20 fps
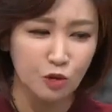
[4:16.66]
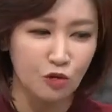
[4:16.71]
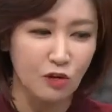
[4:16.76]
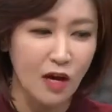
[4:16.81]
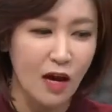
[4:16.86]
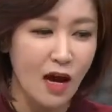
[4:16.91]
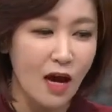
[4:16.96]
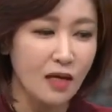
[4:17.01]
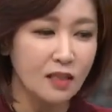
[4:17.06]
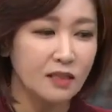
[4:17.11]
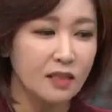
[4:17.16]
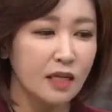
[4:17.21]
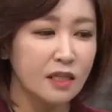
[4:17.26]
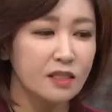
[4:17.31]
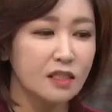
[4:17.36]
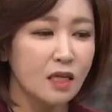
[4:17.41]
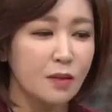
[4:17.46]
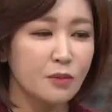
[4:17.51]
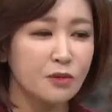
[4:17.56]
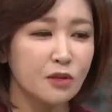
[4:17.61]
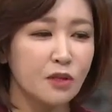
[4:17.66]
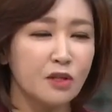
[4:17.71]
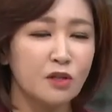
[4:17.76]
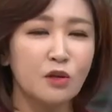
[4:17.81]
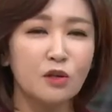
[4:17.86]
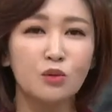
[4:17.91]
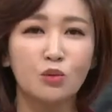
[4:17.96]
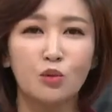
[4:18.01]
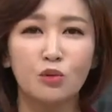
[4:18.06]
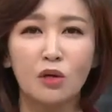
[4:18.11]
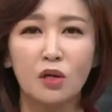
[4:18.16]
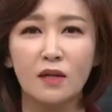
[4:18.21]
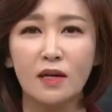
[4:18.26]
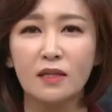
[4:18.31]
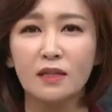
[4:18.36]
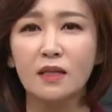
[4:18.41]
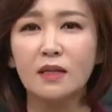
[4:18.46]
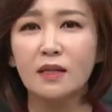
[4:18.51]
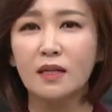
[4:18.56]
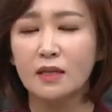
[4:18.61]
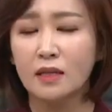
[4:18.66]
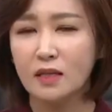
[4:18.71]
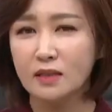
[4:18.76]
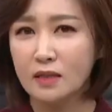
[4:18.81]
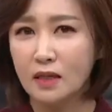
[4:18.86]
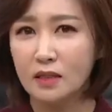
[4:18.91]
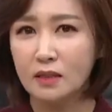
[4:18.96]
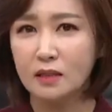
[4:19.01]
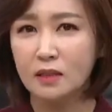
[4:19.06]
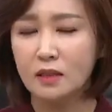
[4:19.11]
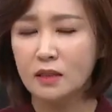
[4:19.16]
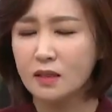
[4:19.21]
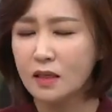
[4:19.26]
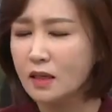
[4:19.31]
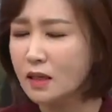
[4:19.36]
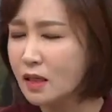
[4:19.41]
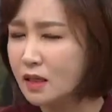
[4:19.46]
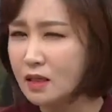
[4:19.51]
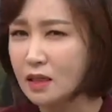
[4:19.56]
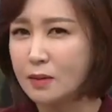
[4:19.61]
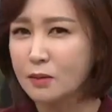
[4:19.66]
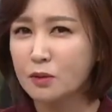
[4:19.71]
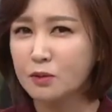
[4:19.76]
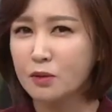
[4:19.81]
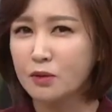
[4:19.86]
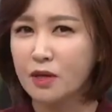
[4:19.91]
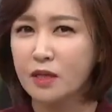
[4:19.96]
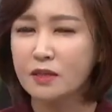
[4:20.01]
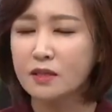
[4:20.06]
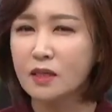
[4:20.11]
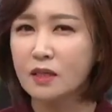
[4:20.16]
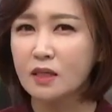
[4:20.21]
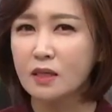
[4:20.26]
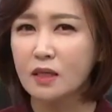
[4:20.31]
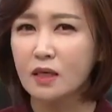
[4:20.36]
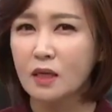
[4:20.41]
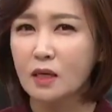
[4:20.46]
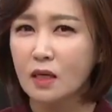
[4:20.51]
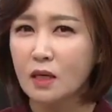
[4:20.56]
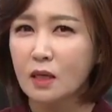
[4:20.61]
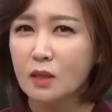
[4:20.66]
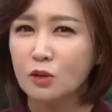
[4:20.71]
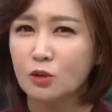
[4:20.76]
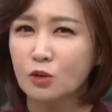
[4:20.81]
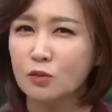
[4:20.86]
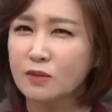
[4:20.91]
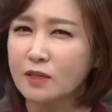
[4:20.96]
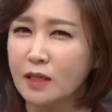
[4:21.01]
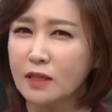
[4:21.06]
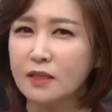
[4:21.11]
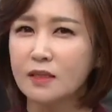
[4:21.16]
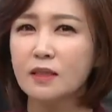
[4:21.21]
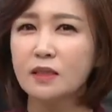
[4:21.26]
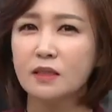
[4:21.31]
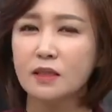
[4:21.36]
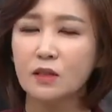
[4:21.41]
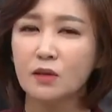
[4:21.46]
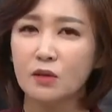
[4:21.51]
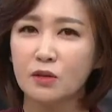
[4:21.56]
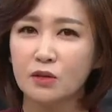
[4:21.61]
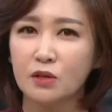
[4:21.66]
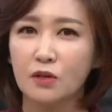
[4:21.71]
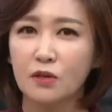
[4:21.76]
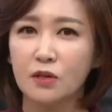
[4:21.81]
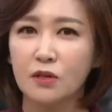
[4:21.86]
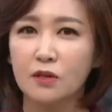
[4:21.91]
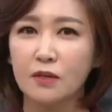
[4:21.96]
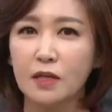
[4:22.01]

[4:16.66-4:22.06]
쫙 제시하면서 이런 노력을 했다라는 게 사실은 생각을 해보면 굉장히 좀 잔인하신 거죠.